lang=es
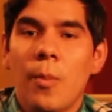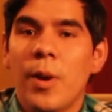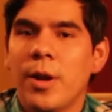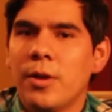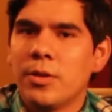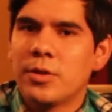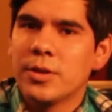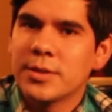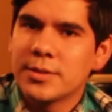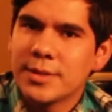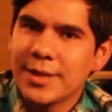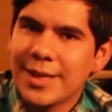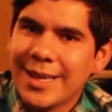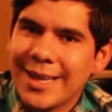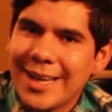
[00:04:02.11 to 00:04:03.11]
Bueno, entonces,
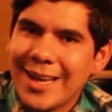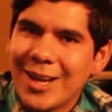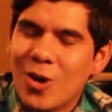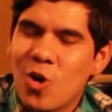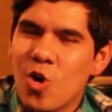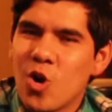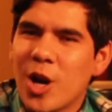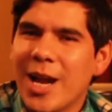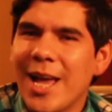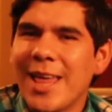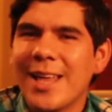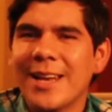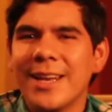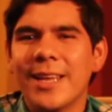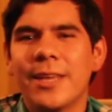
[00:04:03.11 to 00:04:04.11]
con
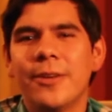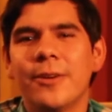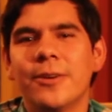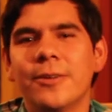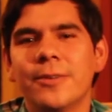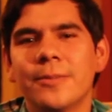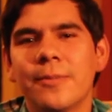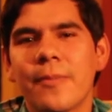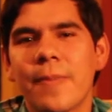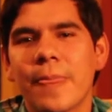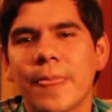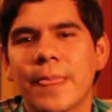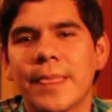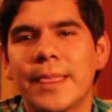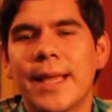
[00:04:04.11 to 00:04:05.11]
cada región
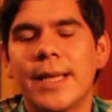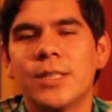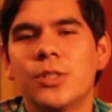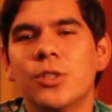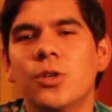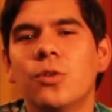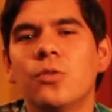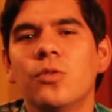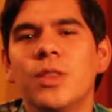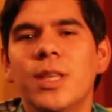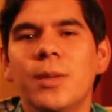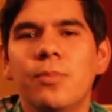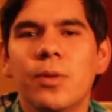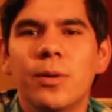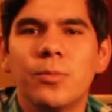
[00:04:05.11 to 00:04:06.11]
nació un
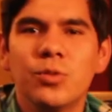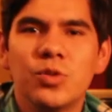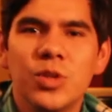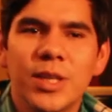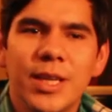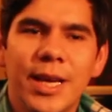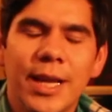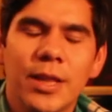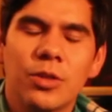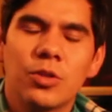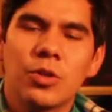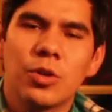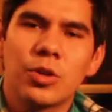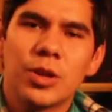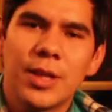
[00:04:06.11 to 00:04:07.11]
tipo de música
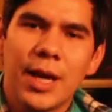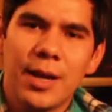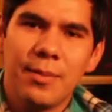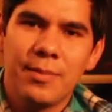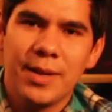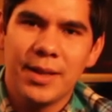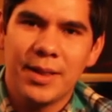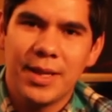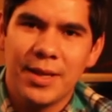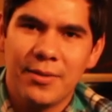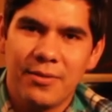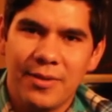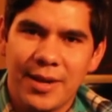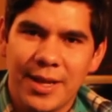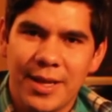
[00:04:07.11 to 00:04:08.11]
totalmente
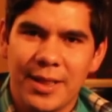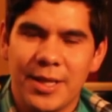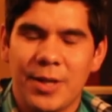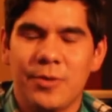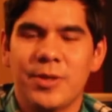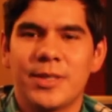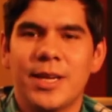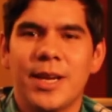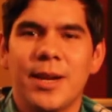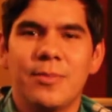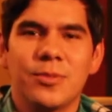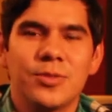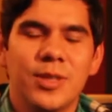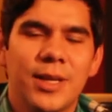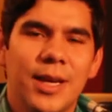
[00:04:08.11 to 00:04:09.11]
diferente. No es que la
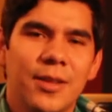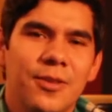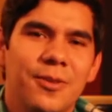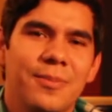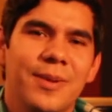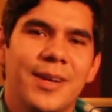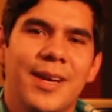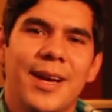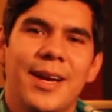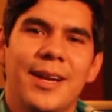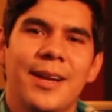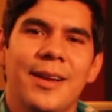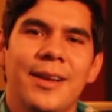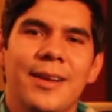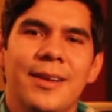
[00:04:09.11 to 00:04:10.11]
música
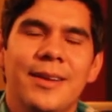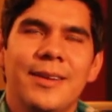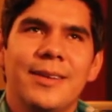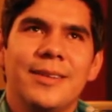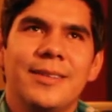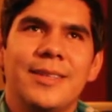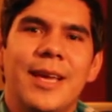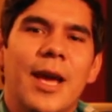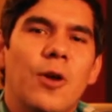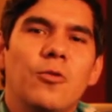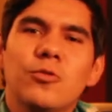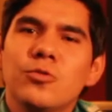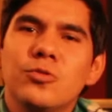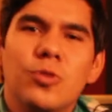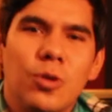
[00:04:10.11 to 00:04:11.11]
tropical sea
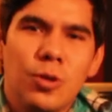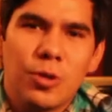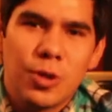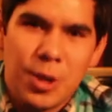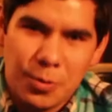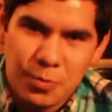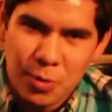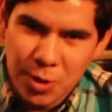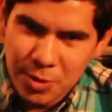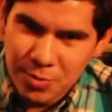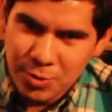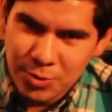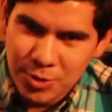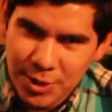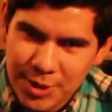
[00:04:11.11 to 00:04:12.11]
un solo tipo de
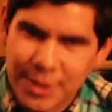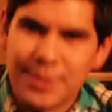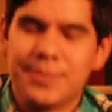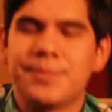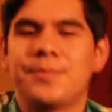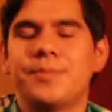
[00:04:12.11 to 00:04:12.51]
música.